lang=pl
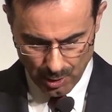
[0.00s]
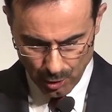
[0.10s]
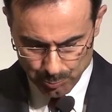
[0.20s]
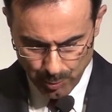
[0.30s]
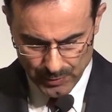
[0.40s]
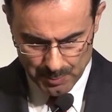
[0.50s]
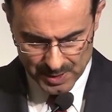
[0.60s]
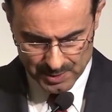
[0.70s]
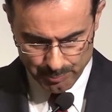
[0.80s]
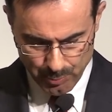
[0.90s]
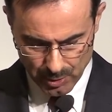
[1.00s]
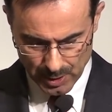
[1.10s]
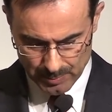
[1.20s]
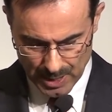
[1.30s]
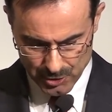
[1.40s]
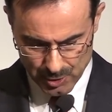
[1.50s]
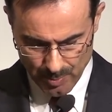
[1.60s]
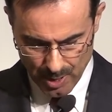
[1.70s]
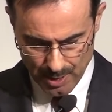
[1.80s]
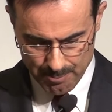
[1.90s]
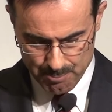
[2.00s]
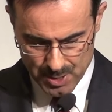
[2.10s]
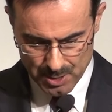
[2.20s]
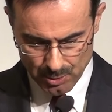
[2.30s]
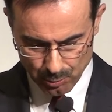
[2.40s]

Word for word: on bowiem jest Bogiem naszym, a my